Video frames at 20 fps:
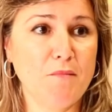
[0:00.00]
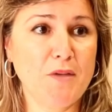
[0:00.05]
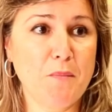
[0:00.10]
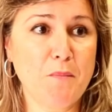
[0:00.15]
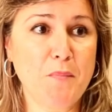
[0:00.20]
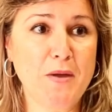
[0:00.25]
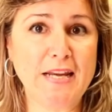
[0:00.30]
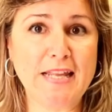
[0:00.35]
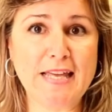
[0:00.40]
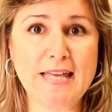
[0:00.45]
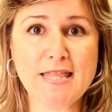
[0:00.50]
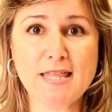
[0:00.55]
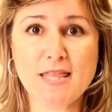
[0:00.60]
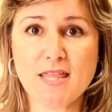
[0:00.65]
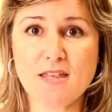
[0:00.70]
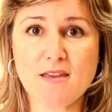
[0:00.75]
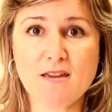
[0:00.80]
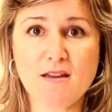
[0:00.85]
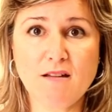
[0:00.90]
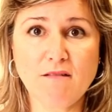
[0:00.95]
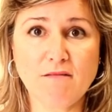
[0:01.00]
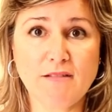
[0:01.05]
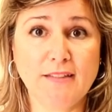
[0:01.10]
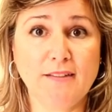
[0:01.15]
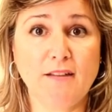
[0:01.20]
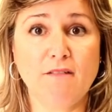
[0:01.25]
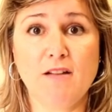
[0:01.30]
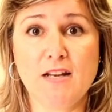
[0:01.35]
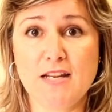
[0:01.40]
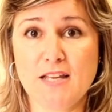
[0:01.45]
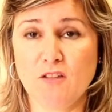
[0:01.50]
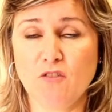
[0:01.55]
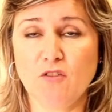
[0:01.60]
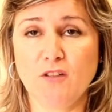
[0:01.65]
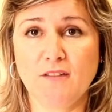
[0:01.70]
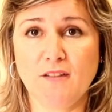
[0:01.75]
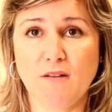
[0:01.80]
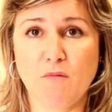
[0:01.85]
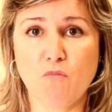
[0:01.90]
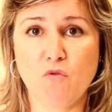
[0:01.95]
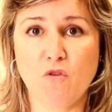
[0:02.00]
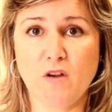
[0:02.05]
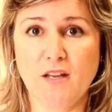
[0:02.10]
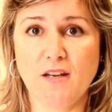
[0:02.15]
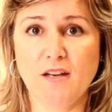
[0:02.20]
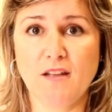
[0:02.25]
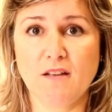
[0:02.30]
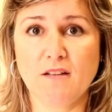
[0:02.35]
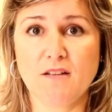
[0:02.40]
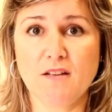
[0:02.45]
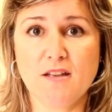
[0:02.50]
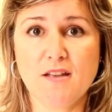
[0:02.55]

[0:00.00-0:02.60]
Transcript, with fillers: mi experiencia le está valiendo a estas mujeres.